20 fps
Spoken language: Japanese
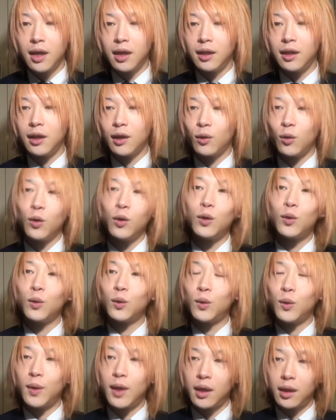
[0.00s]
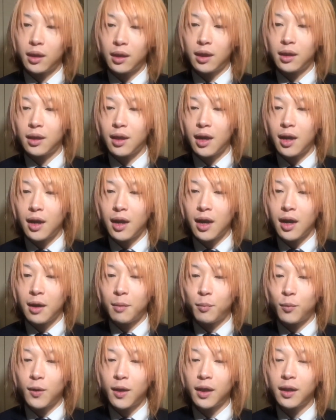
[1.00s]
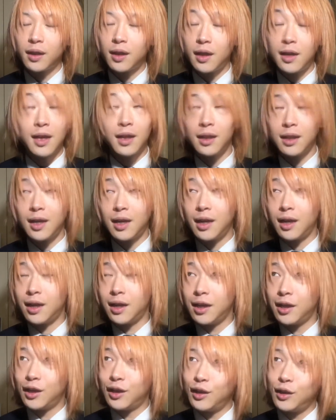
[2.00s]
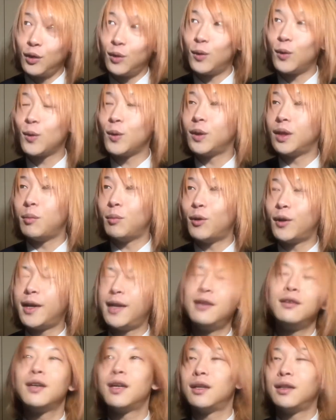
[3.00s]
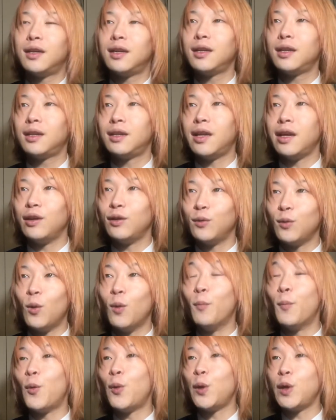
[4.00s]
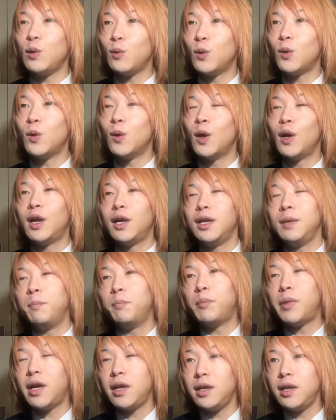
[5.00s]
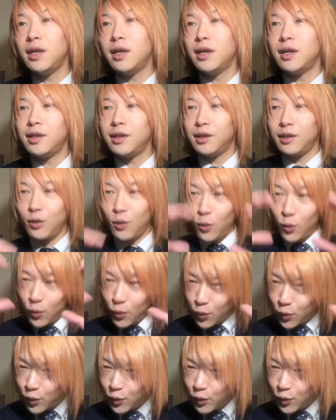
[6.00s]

でこういうことをやったら喜んでもらえるかなっていう思いをいっぱい貯